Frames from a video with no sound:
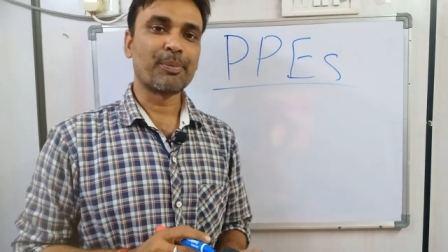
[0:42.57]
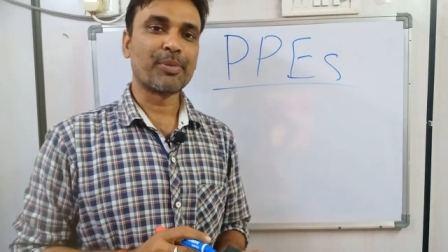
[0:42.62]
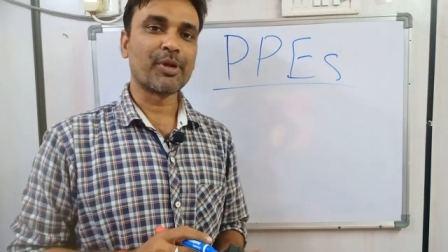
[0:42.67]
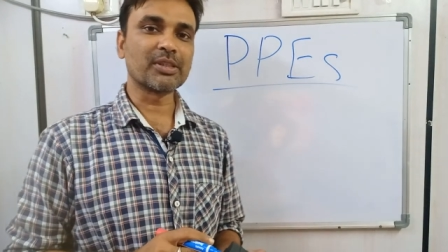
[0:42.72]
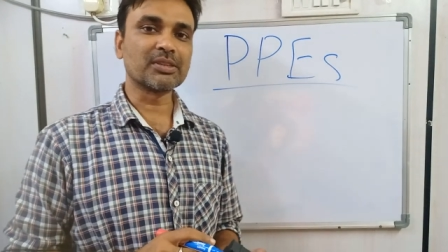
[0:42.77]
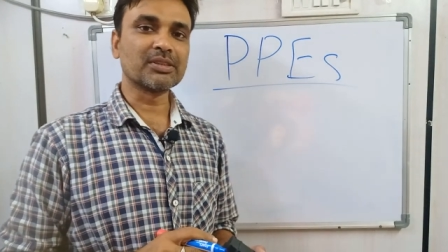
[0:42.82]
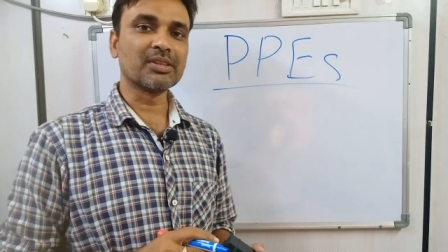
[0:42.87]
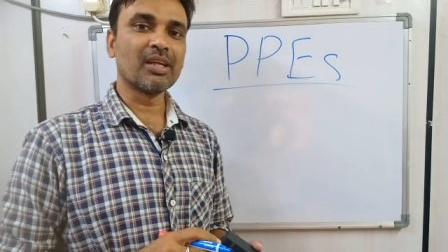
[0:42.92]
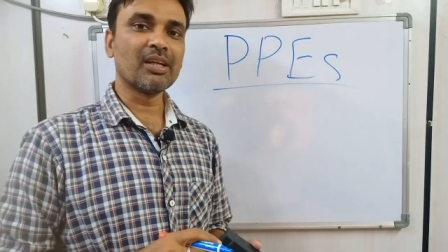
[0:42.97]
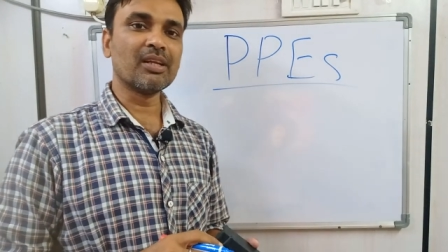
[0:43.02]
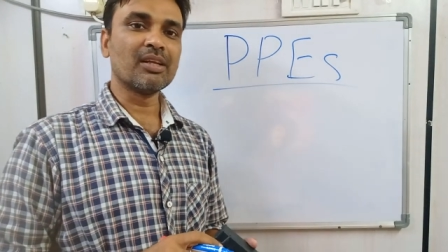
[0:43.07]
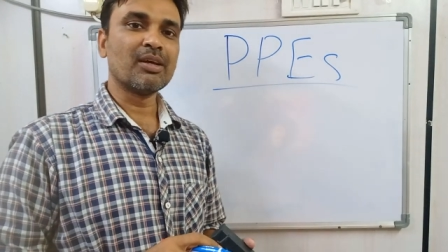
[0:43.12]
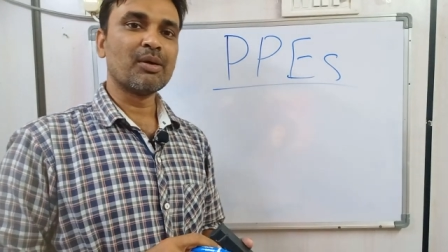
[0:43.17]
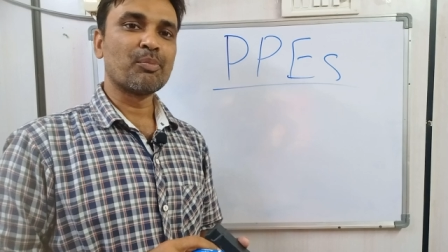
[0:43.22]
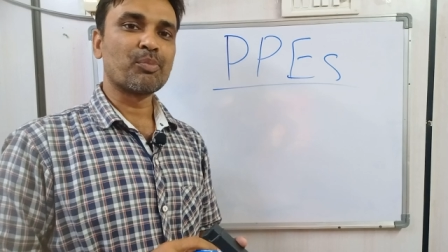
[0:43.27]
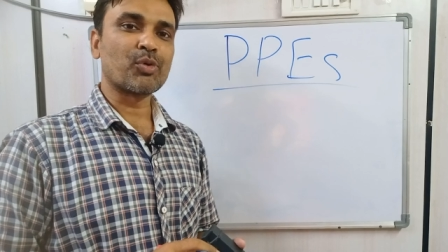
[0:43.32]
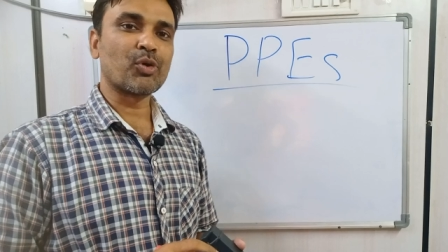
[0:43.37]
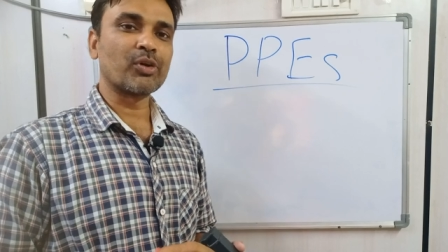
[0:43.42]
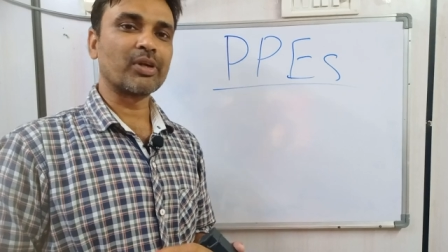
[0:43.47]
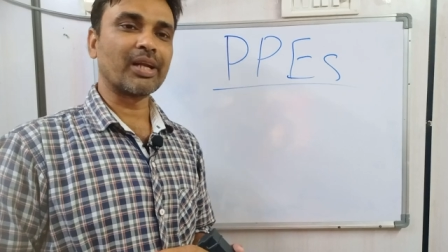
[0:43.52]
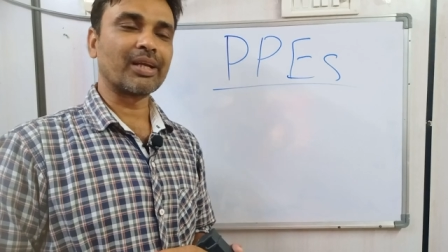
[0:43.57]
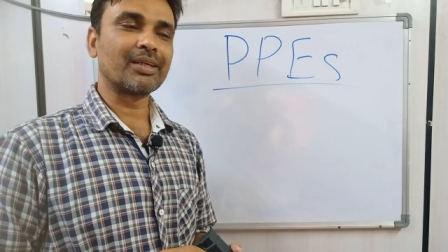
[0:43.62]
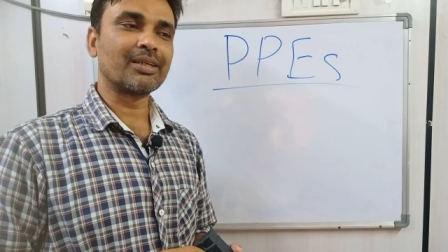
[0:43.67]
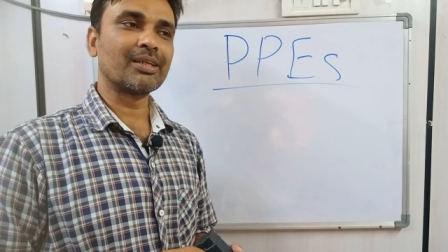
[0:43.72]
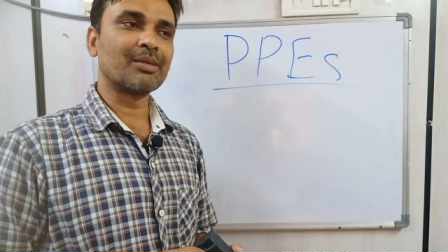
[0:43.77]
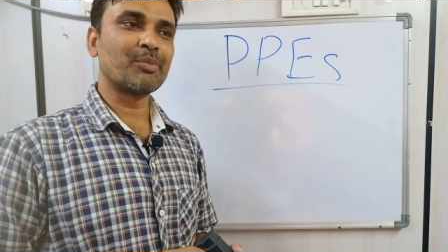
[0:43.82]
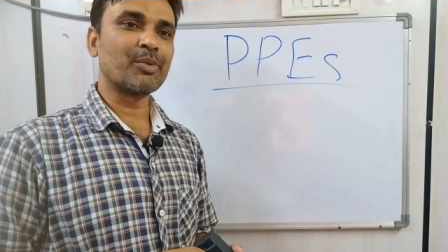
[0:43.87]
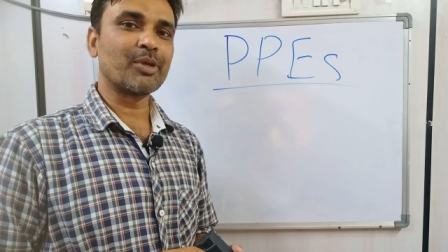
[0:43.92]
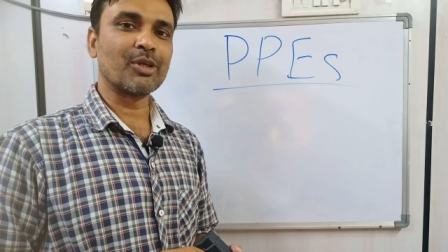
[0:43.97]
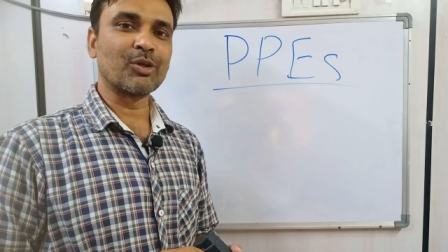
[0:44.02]
पर्सनल
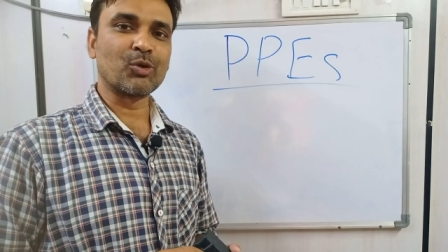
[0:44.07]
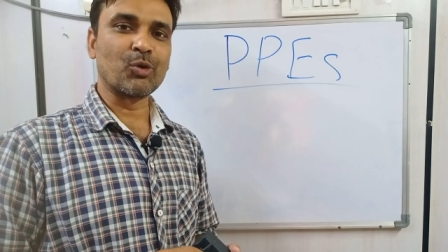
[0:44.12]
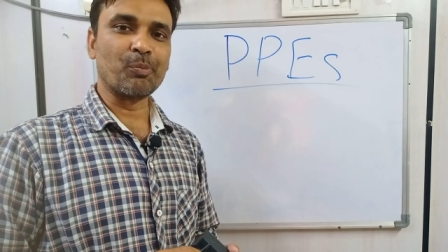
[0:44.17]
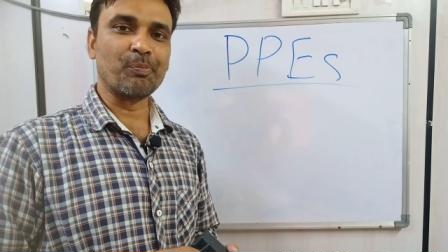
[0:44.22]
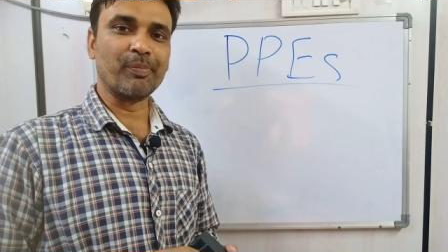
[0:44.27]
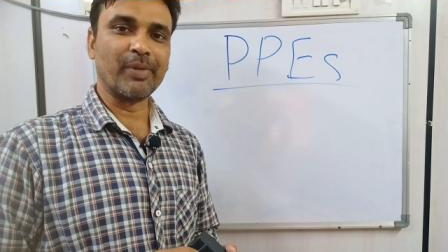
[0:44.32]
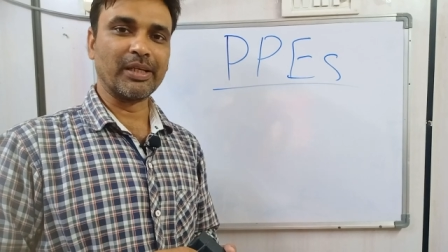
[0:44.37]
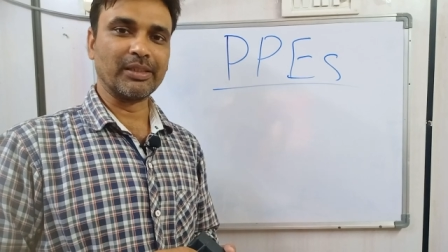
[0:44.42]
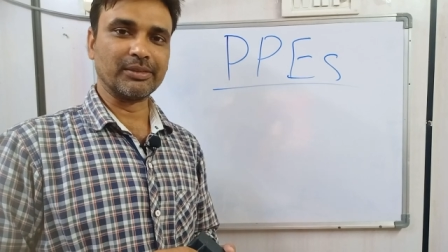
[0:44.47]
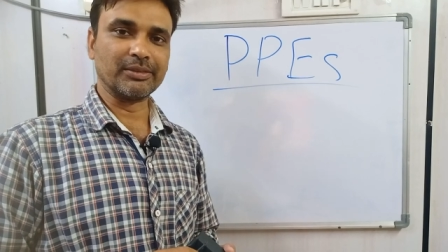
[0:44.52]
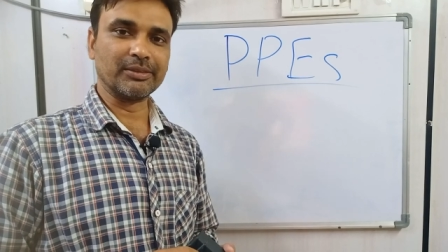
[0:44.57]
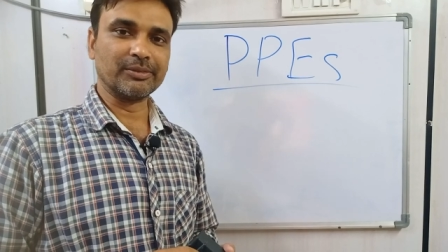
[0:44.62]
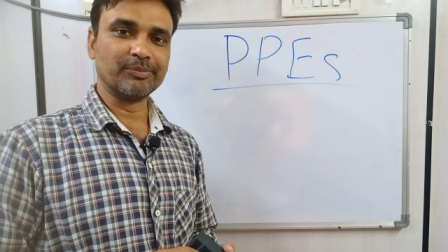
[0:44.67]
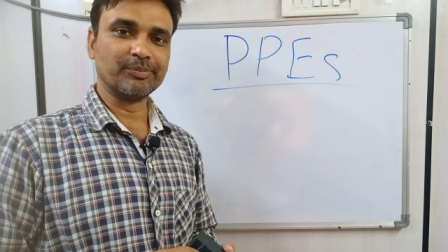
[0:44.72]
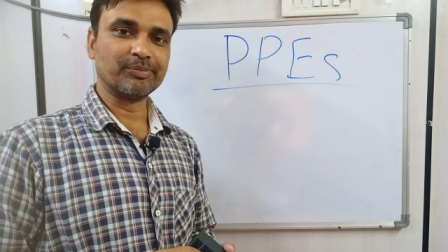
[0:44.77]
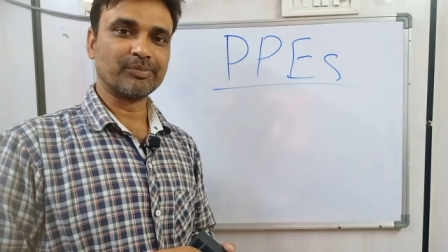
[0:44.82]
प्रोटेक्टिव इक्विपमेंट